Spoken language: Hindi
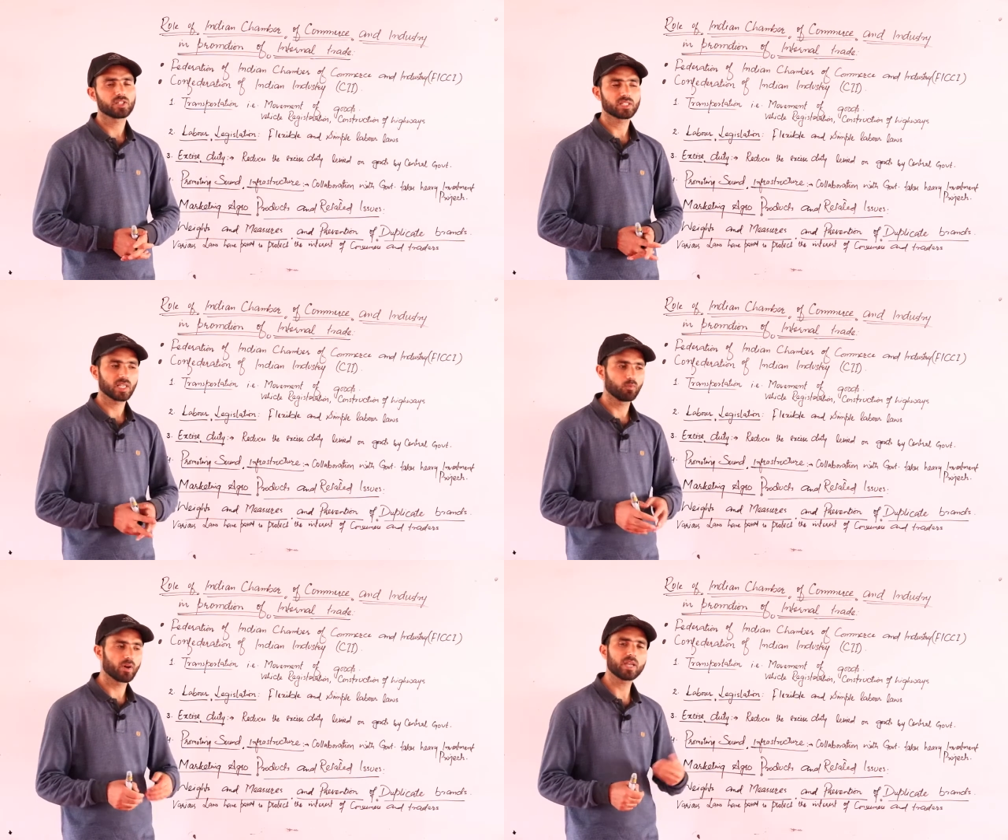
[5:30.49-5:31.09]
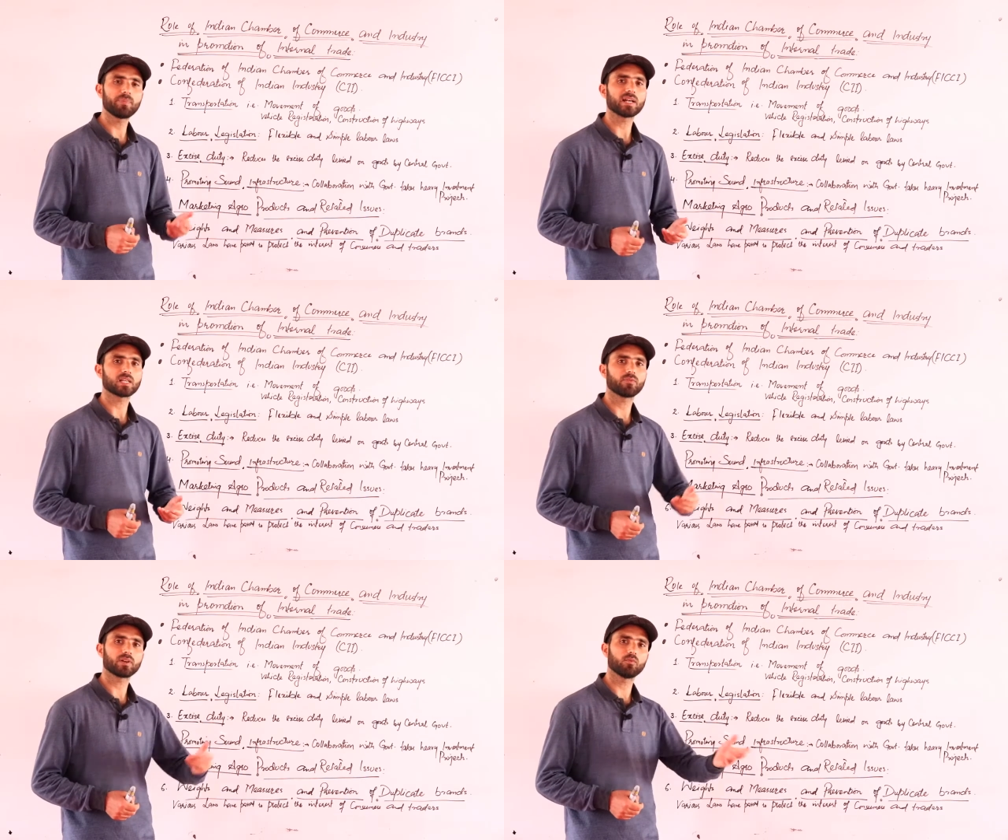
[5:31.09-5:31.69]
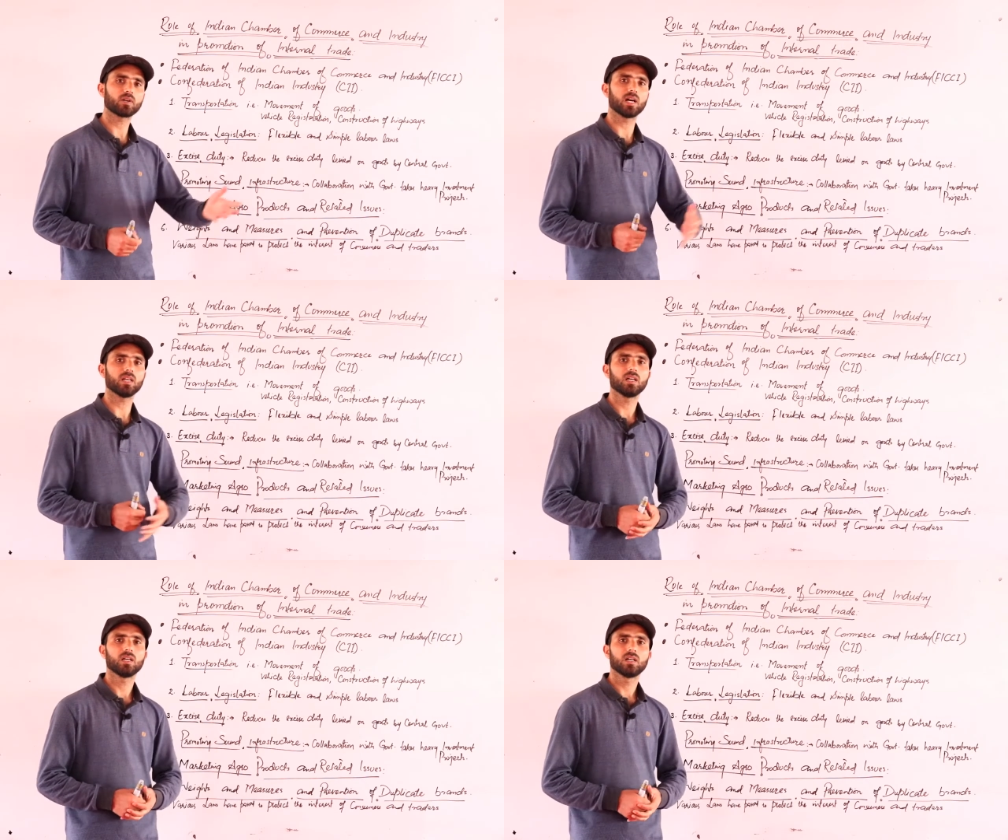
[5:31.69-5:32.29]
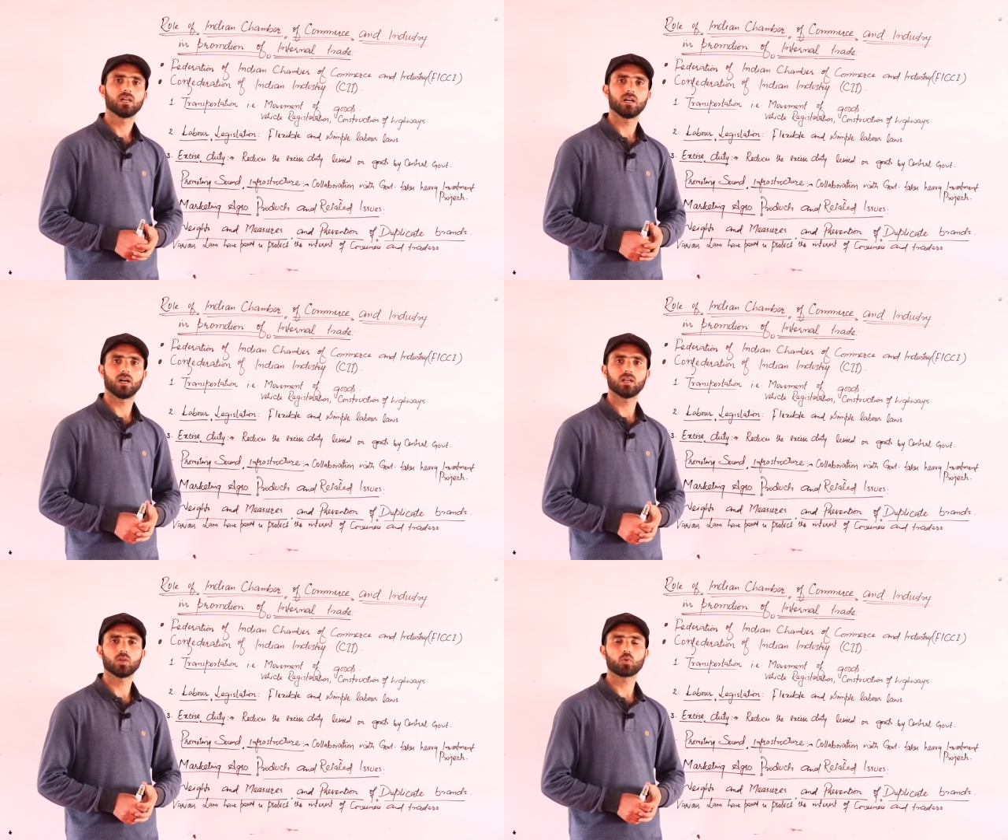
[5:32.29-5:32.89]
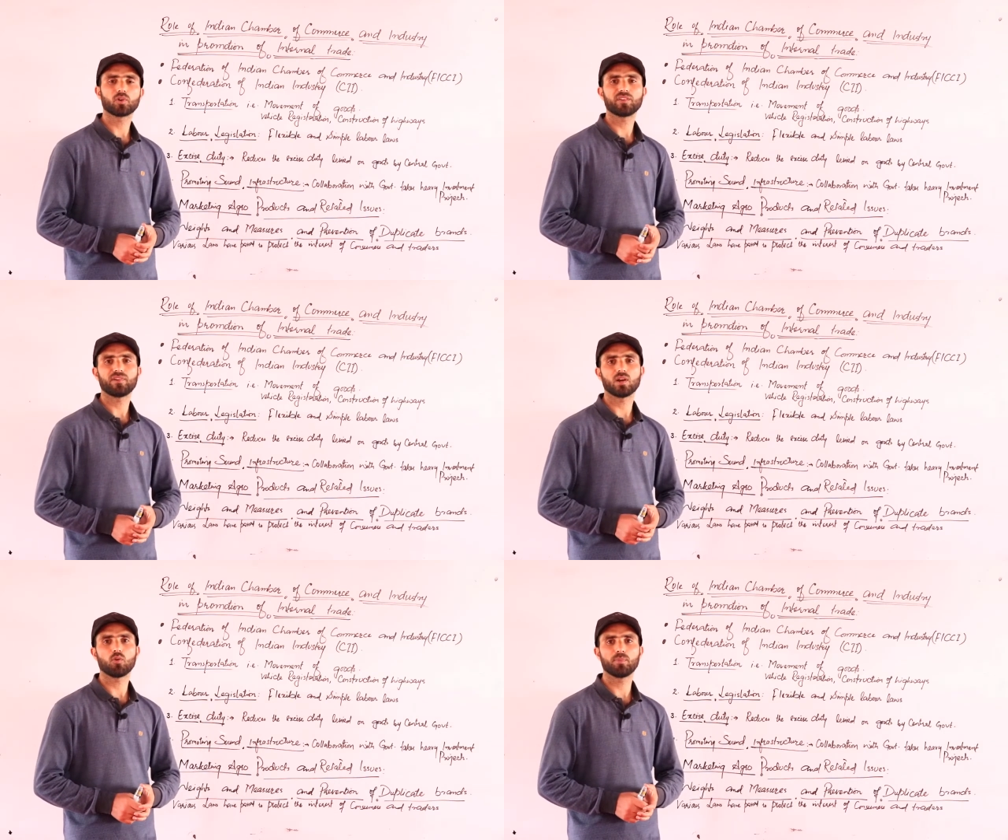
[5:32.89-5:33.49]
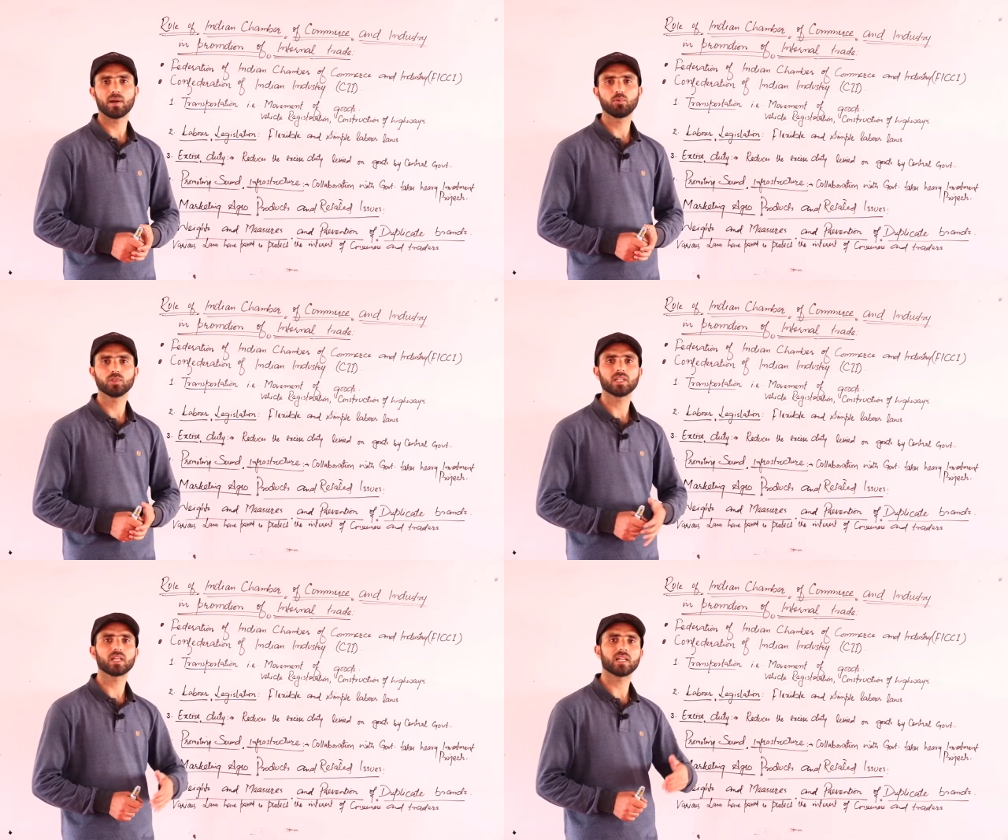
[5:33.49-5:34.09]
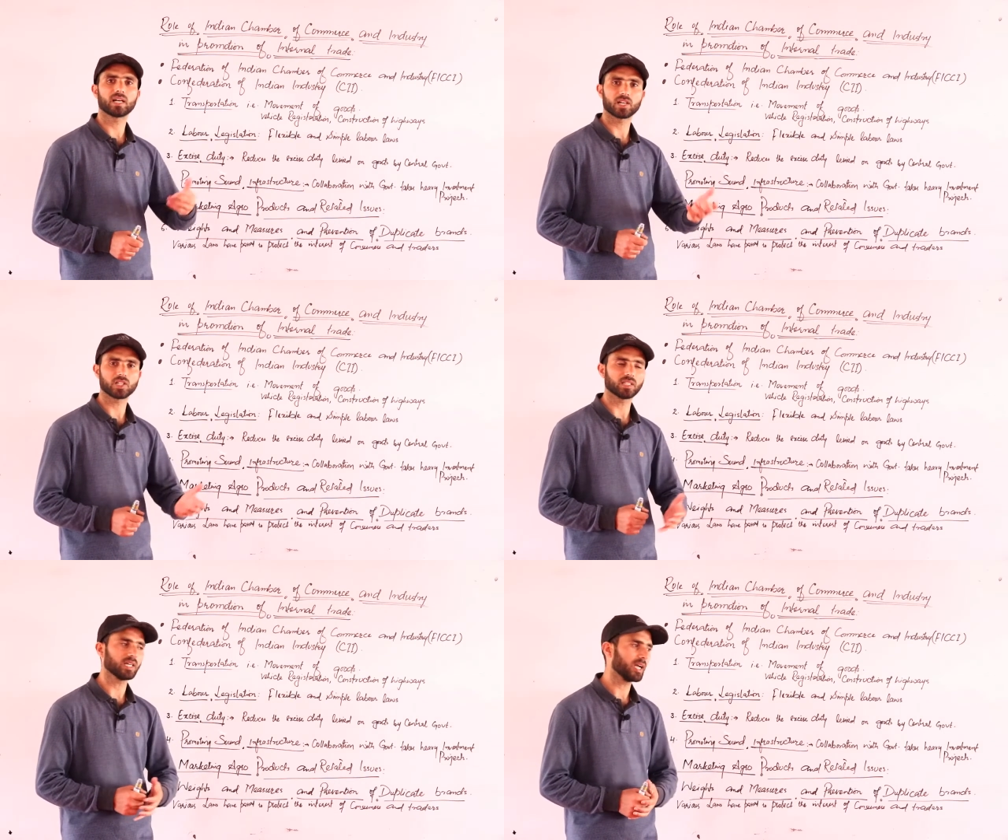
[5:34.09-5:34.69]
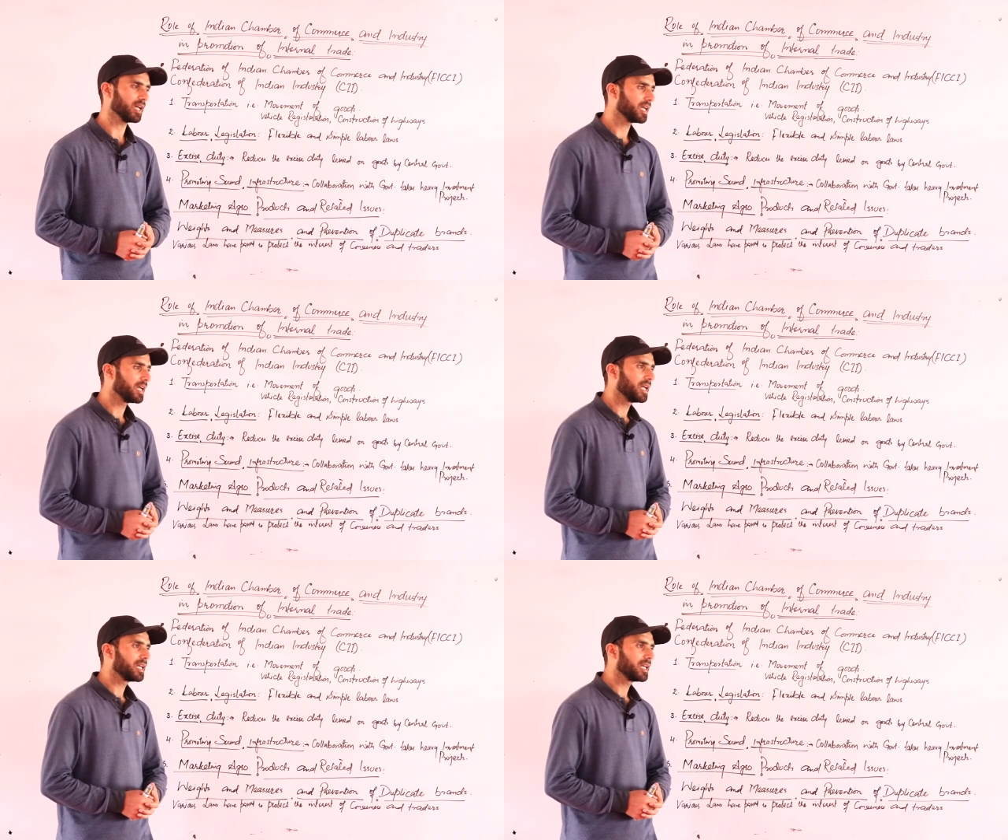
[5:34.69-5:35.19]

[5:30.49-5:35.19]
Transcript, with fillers: जिससे वही पैसा फिर वो कल आ, uh, लोगों की फलाह बहबूदी के लिए खर्चाता है